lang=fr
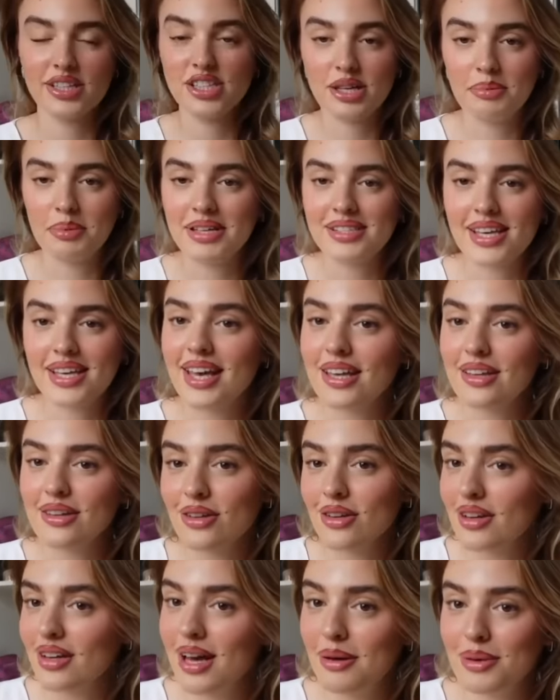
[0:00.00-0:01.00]
J'ai passé
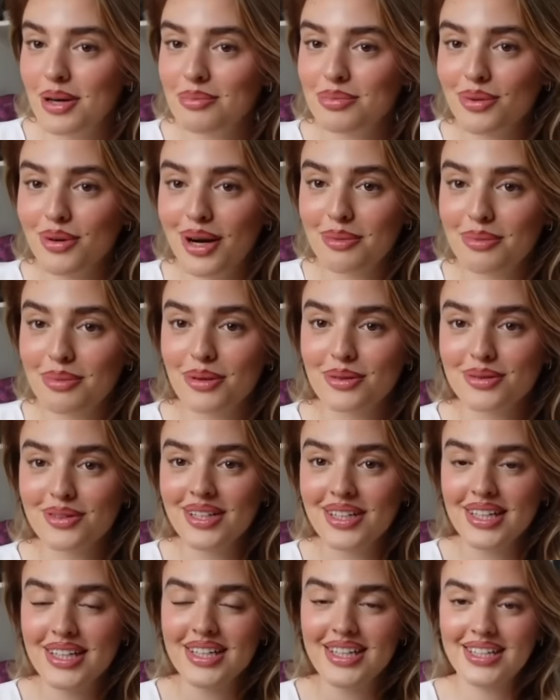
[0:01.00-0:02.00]
4 heures là-bas pour apprendre
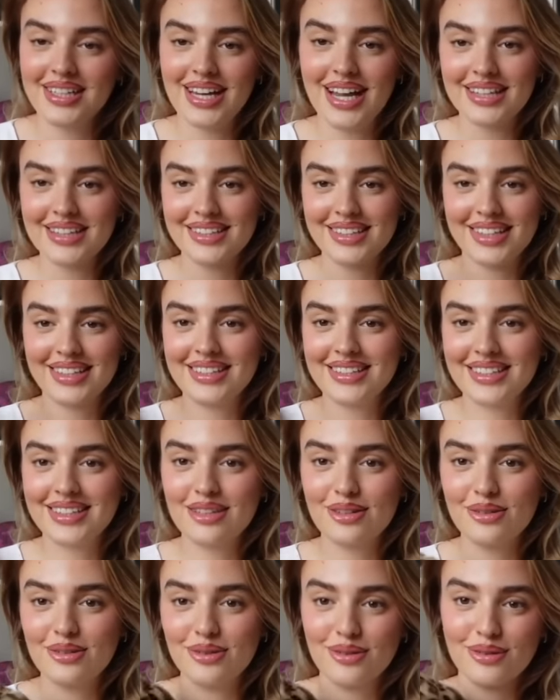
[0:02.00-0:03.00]
la
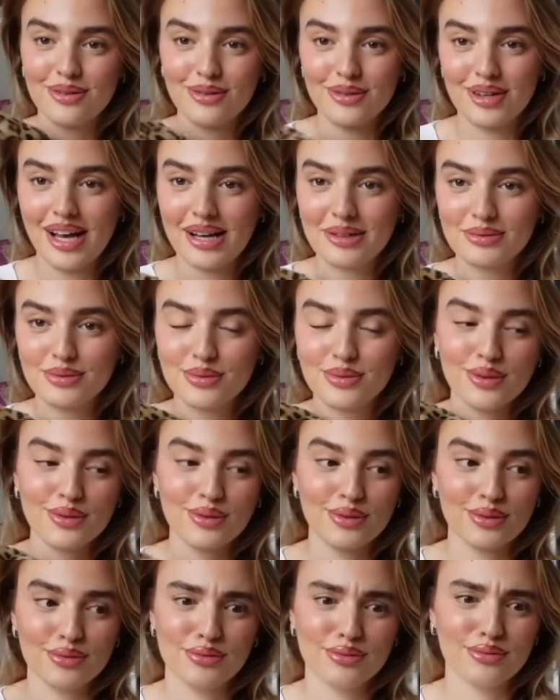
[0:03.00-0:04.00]
technique de la
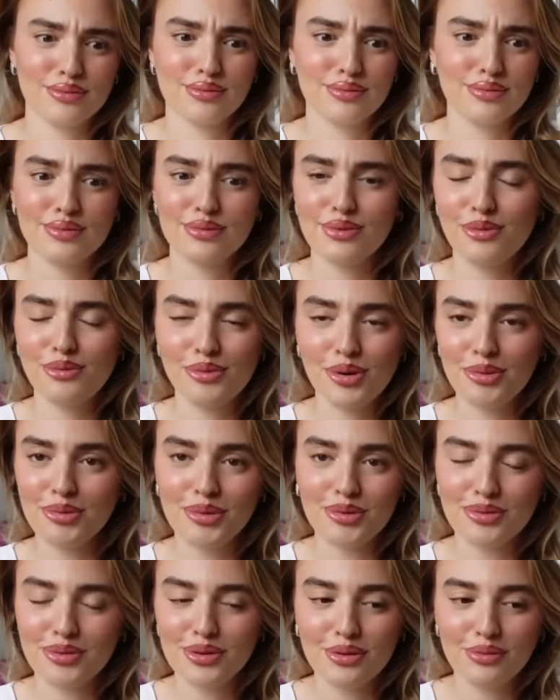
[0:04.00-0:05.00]
couture de ce bob
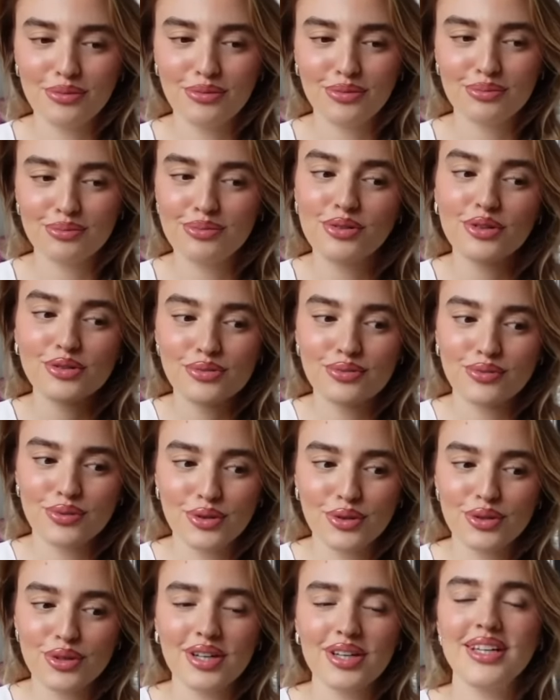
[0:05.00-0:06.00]
en fausse
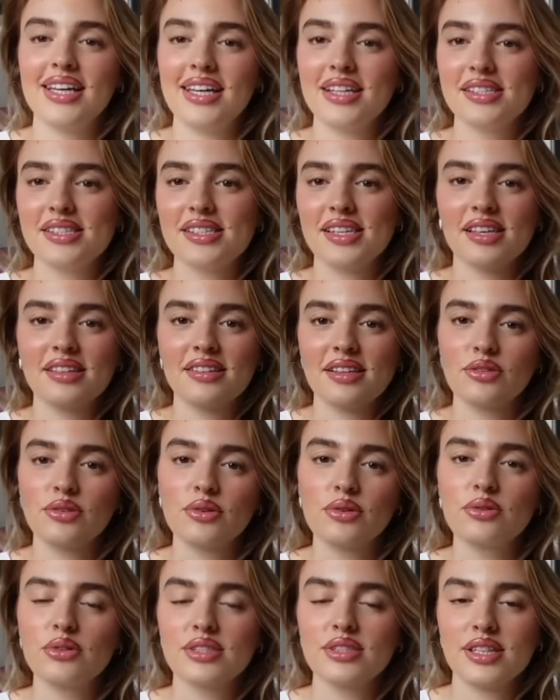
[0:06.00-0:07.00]
fourrure. Et ce qui était
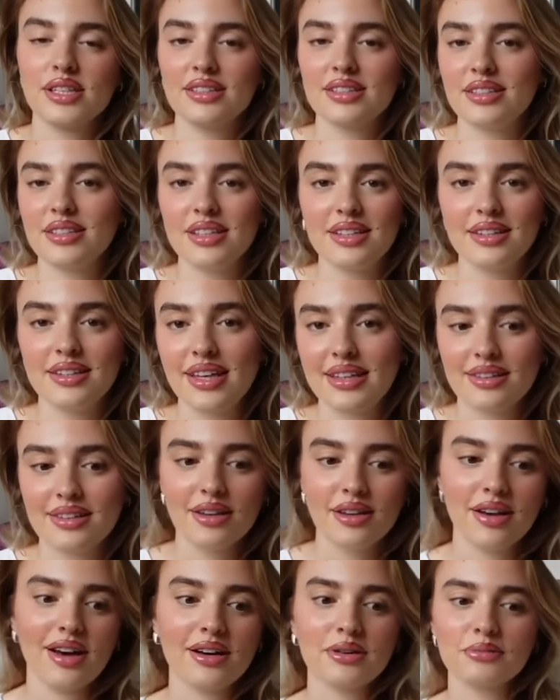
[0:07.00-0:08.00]
trop cool, c'était
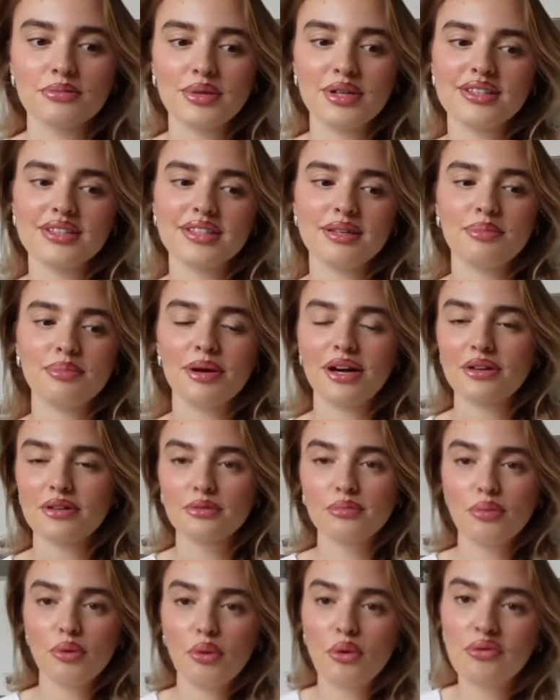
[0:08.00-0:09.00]
d'être accompagné par
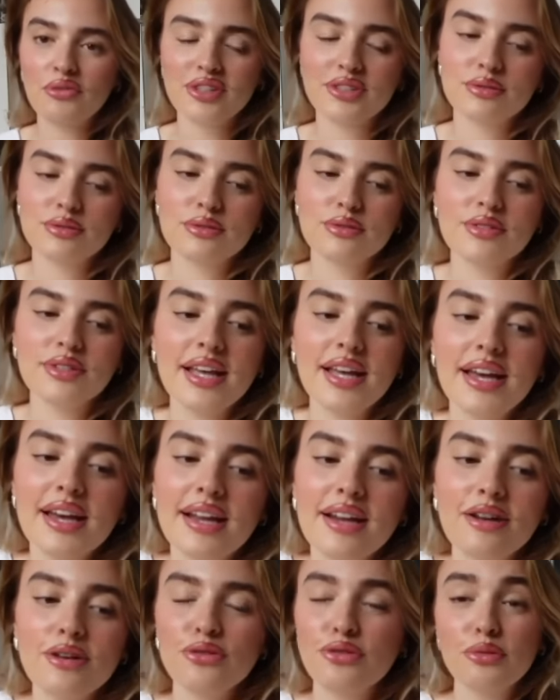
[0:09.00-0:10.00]
une
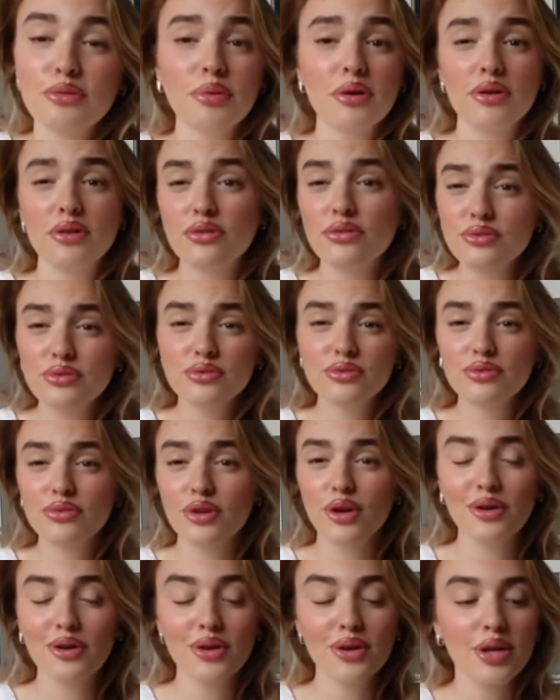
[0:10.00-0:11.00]
professionnelle, de prendre du
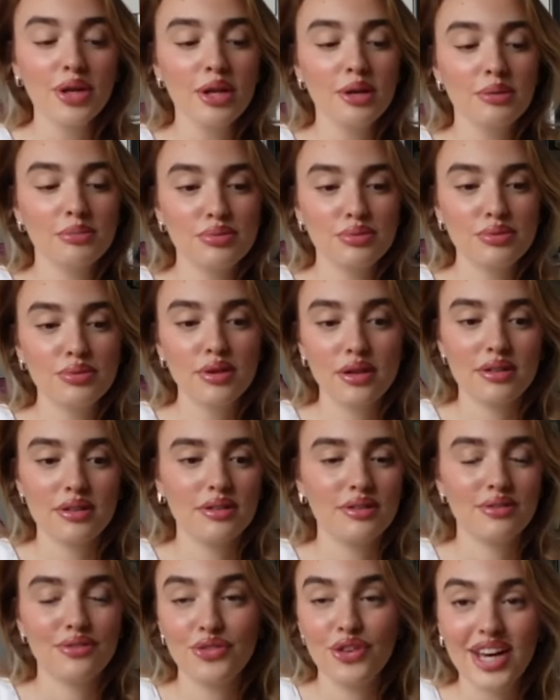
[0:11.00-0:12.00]
temps pour
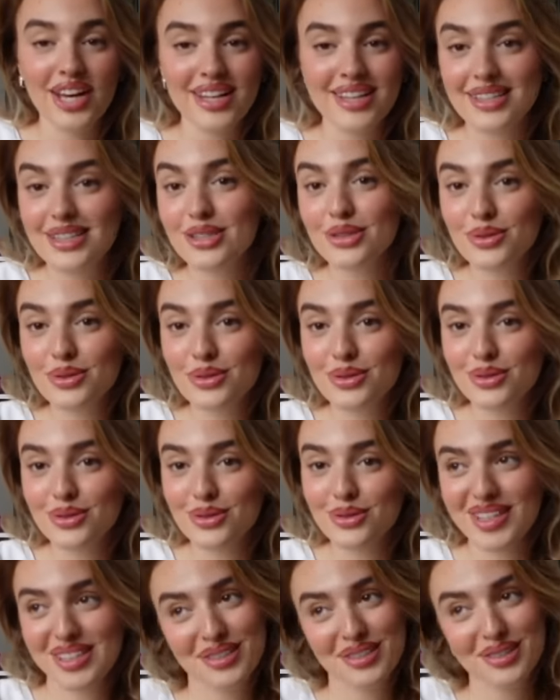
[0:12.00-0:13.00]
euh, faire les
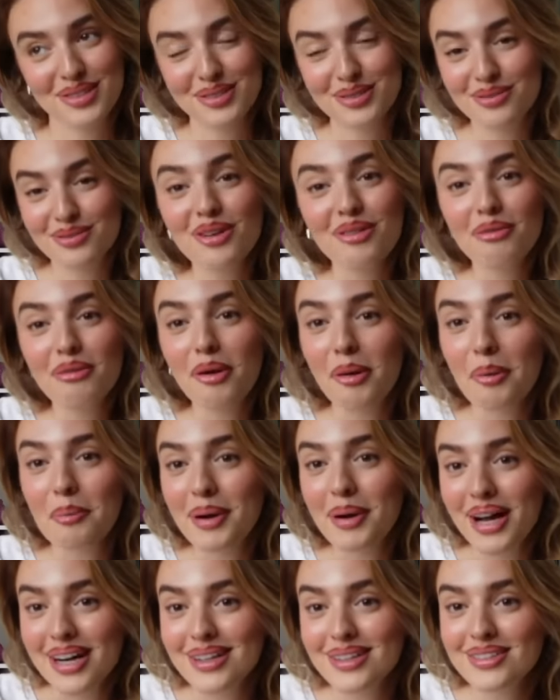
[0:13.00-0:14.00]
choses parce que souvent on prend
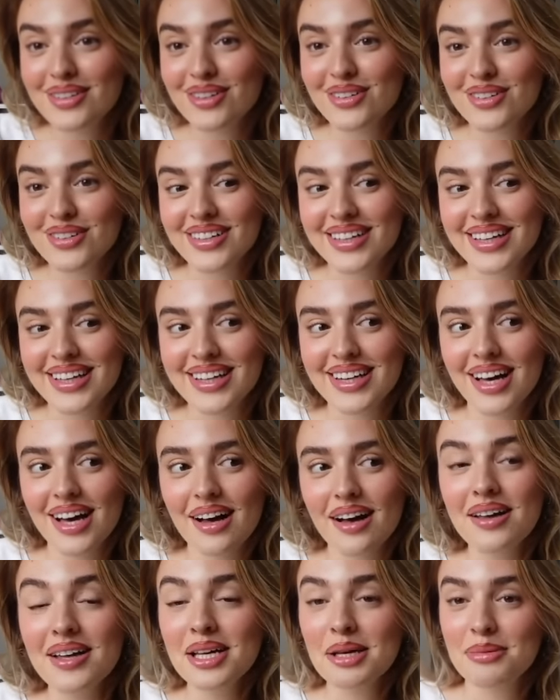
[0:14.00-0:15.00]
pas le temps et
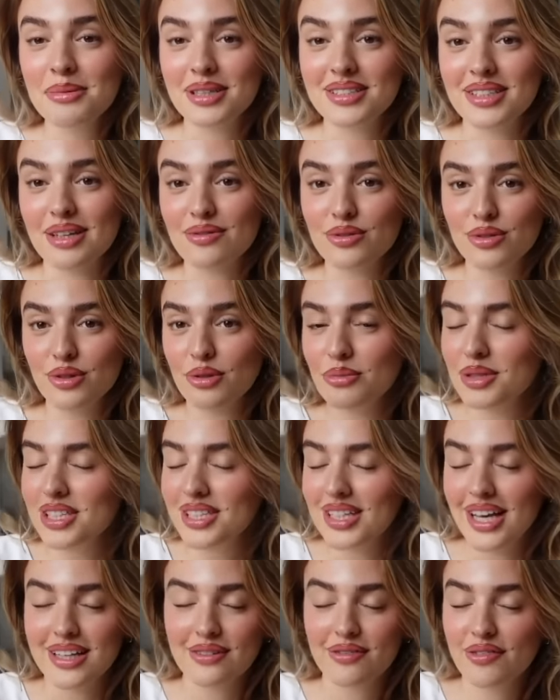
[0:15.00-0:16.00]
là bah, ça vous
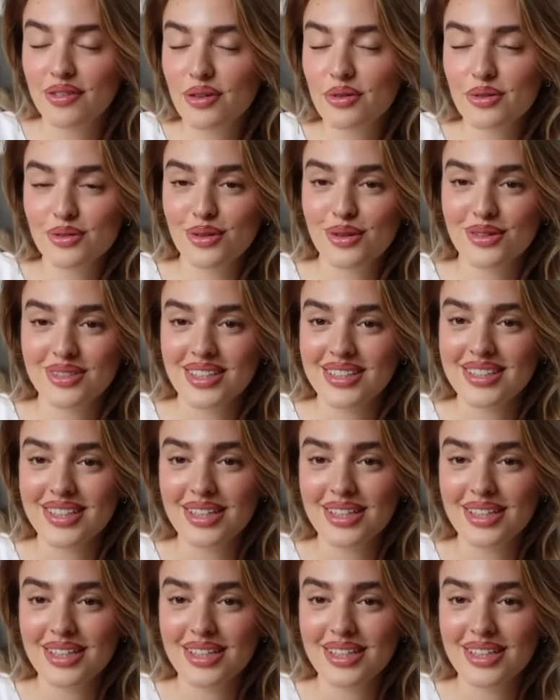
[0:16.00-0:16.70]
oblige à être focus dans un